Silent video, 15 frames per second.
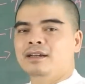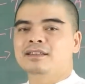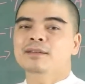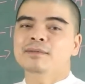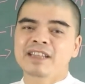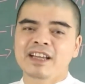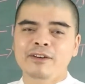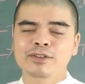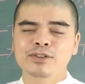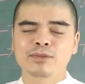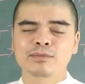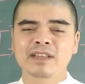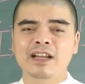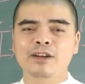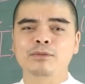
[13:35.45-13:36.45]
Tiếp theo
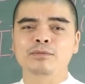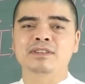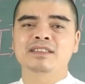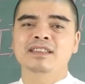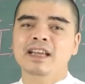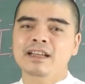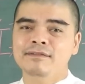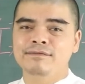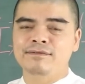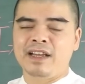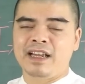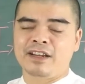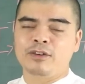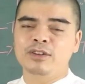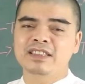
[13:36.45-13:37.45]
chúng ta cùng xét
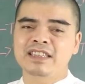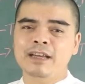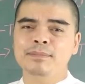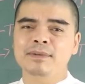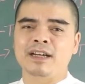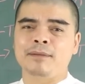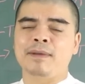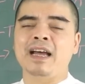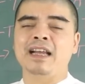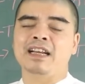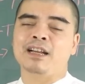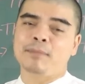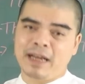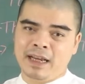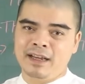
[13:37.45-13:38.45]
về con giáp gặp hạn
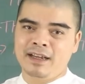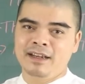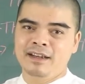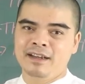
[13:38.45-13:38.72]
53.